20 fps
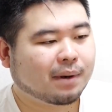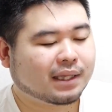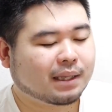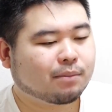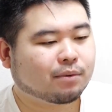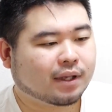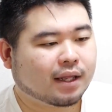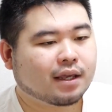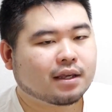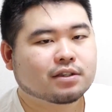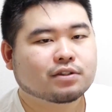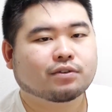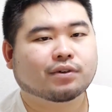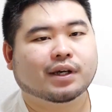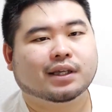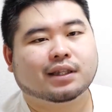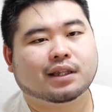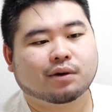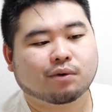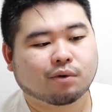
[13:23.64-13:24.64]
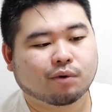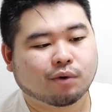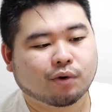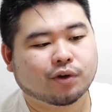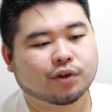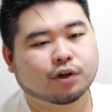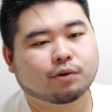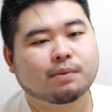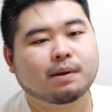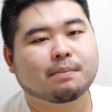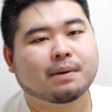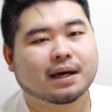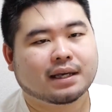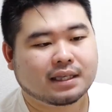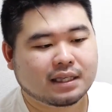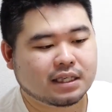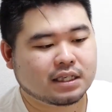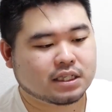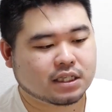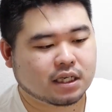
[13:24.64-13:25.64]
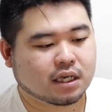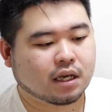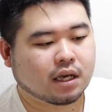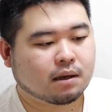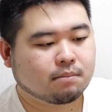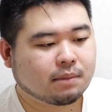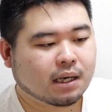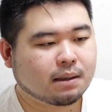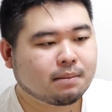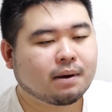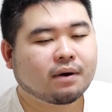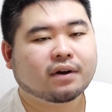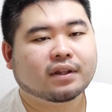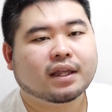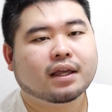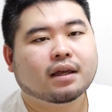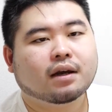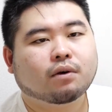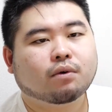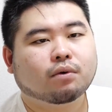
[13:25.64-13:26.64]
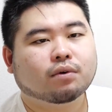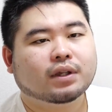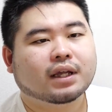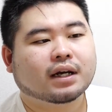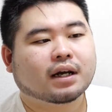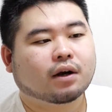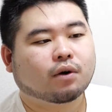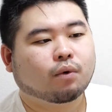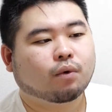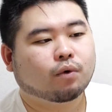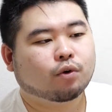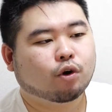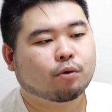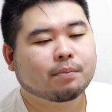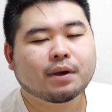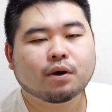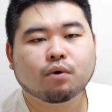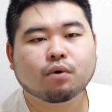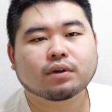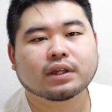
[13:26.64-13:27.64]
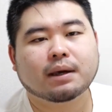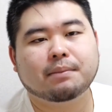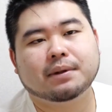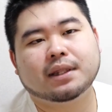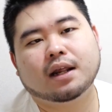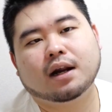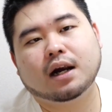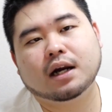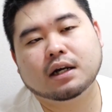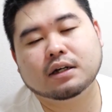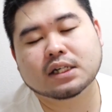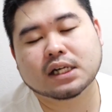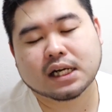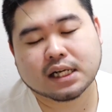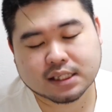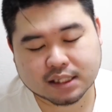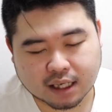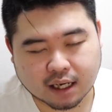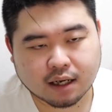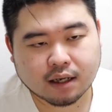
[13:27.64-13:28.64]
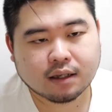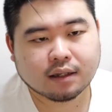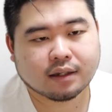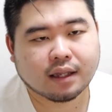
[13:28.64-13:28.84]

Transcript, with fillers: まあでもね、そうやってこう本読めばいいし、まあ今はね、こうなんかこう読み放題みたいなのあるじゃないですか。